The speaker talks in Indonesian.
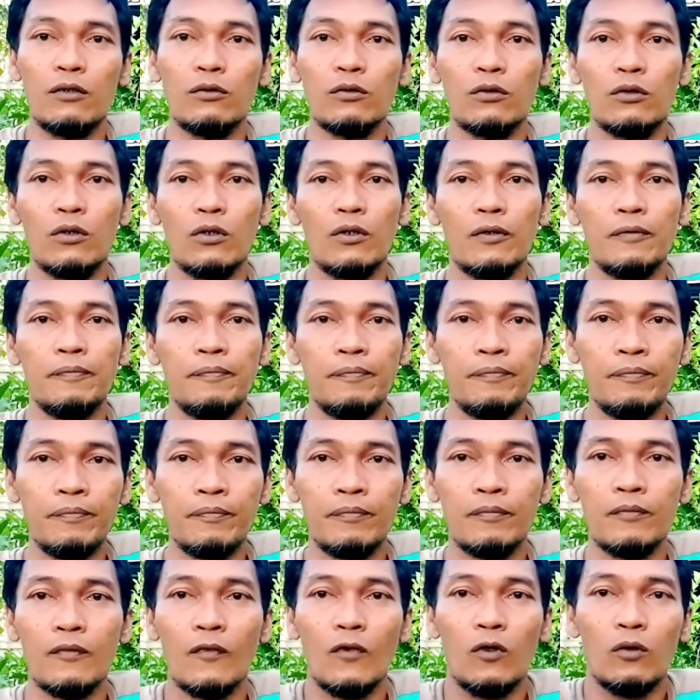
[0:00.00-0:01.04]
untuk
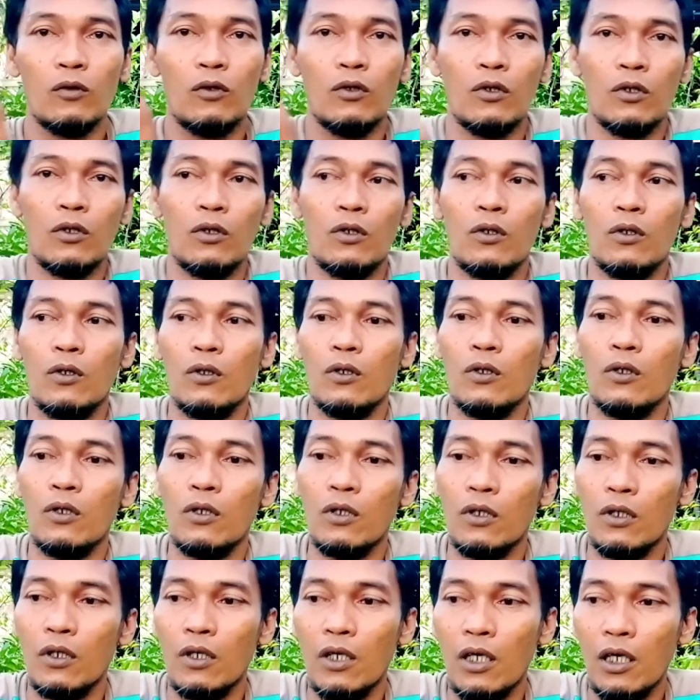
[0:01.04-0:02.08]

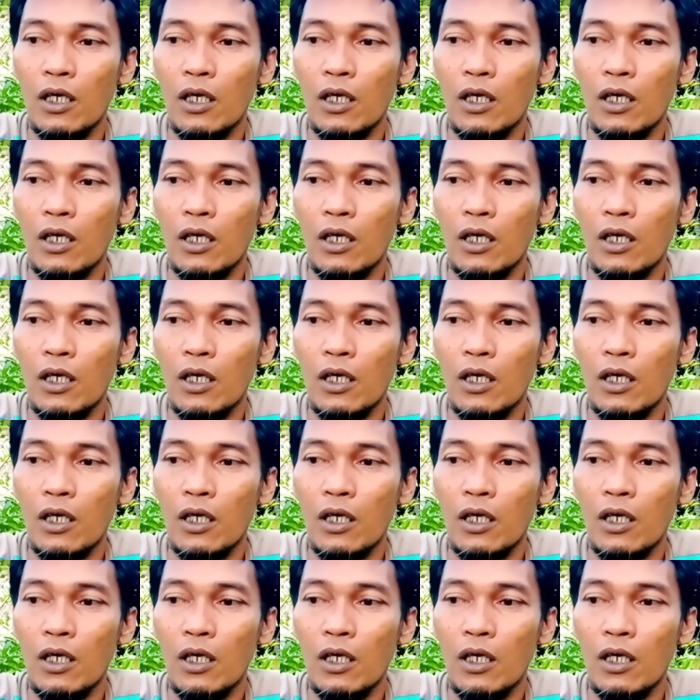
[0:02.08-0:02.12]
untuk